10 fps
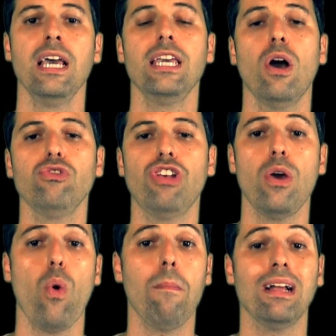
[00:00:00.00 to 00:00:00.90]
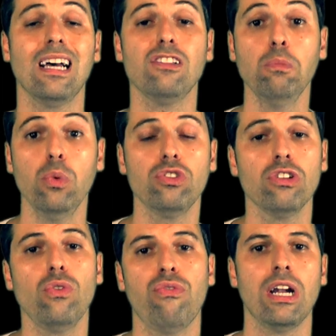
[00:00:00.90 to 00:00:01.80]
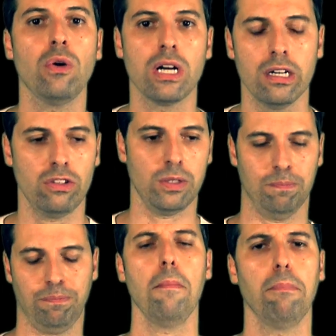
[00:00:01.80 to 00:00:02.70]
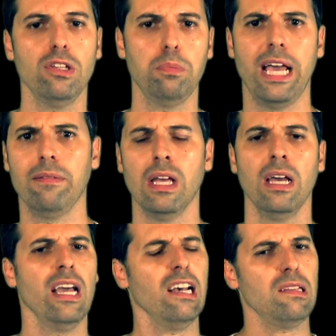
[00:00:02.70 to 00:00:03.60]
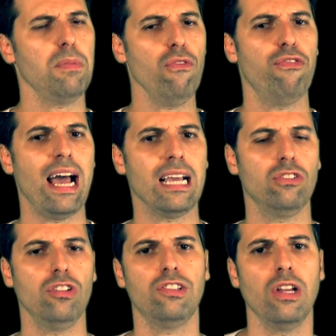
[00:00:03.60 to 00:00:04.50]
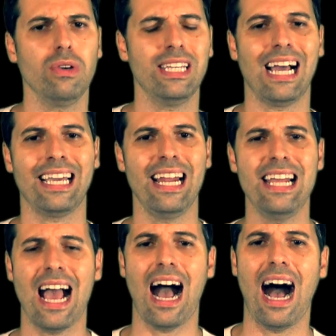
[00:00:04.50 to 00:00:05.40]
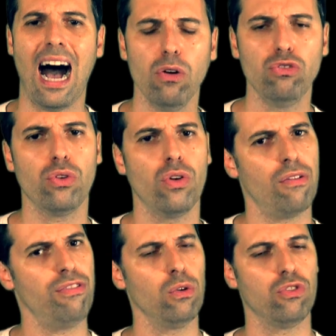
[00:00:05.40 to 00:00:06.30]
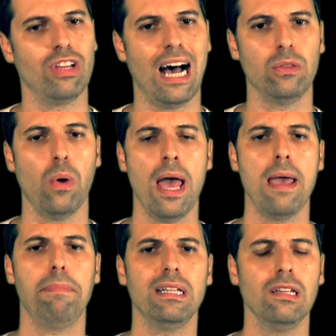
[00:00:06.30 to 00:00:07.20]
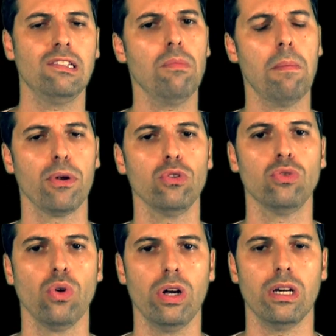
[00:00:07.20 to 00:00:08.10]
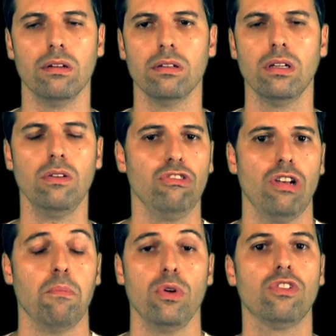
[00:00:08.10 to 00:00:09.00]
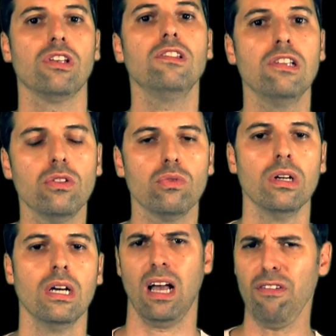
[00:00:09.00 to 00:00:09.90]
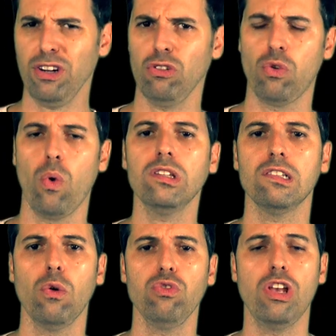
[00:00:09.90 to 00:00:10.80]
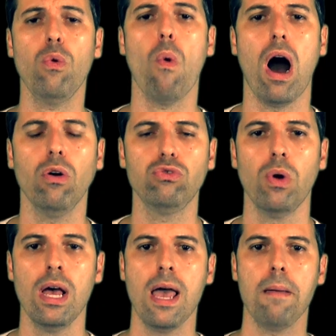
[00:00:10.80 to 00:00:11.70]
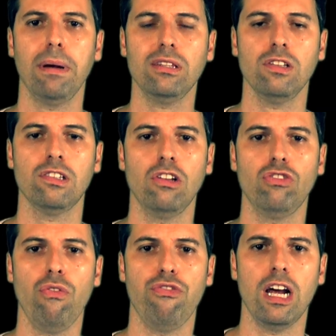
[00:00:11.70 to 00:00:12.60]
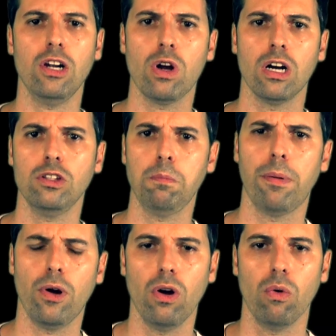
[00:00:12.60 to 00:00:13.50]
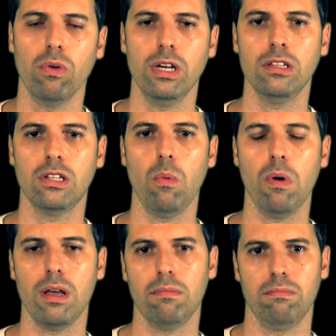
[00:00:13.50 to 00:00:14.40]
e eu usei uma das músicas do Final Cut Pois bem, recebi um flag dizendo que aquele áudio que eu havia usado pertencia a uma produtora. Eu achei muito esquisito. Afinal de contas, eu usei um áudio pertencente ao Final Cut Pro, então